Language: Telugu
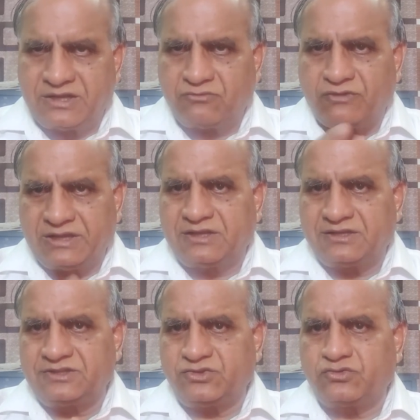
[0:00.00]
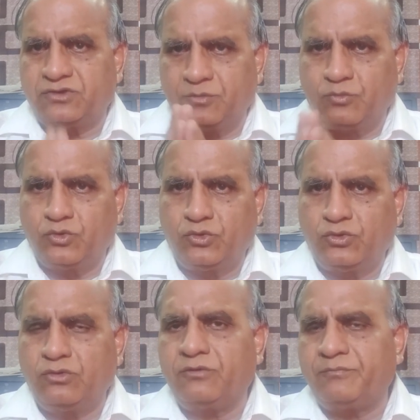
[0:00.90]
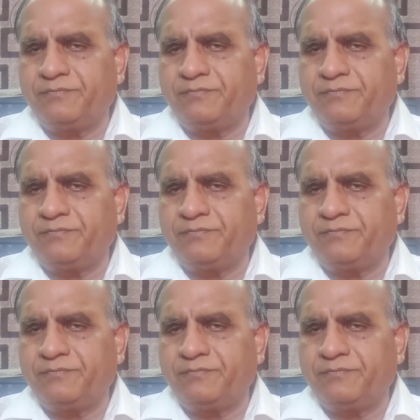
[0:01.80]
గట్టి వైఖరి తీసుకుంది ముందు